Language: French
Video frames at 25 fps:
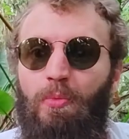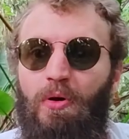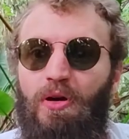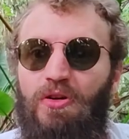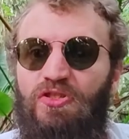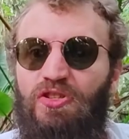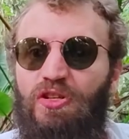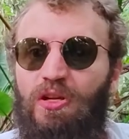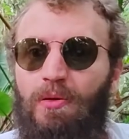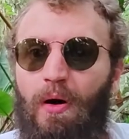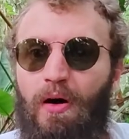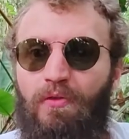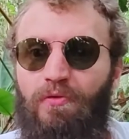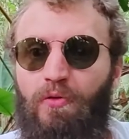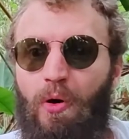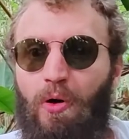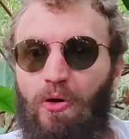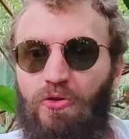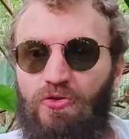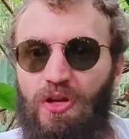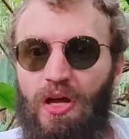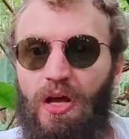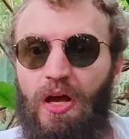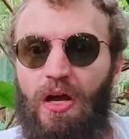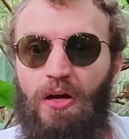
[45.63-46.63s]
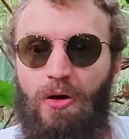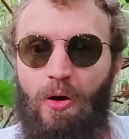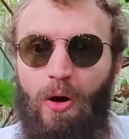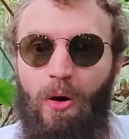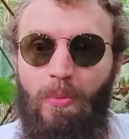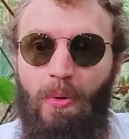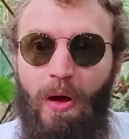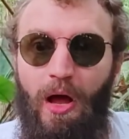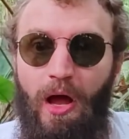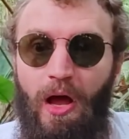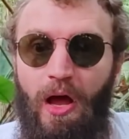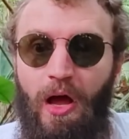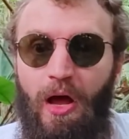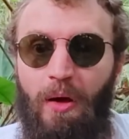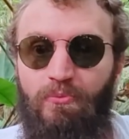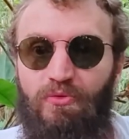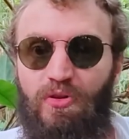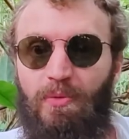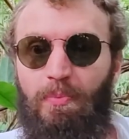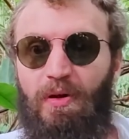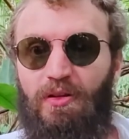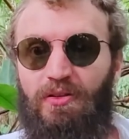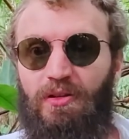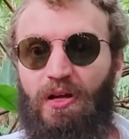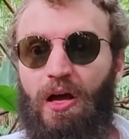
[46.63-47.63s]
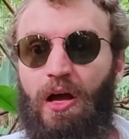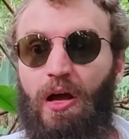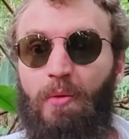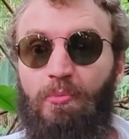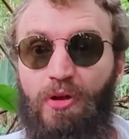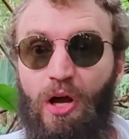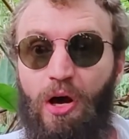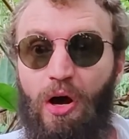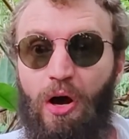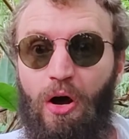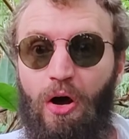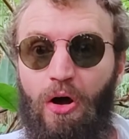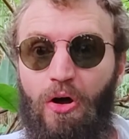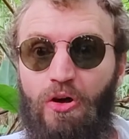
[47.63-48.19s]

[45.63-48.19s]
mais le cinéma français quand même, c'est pas très bien,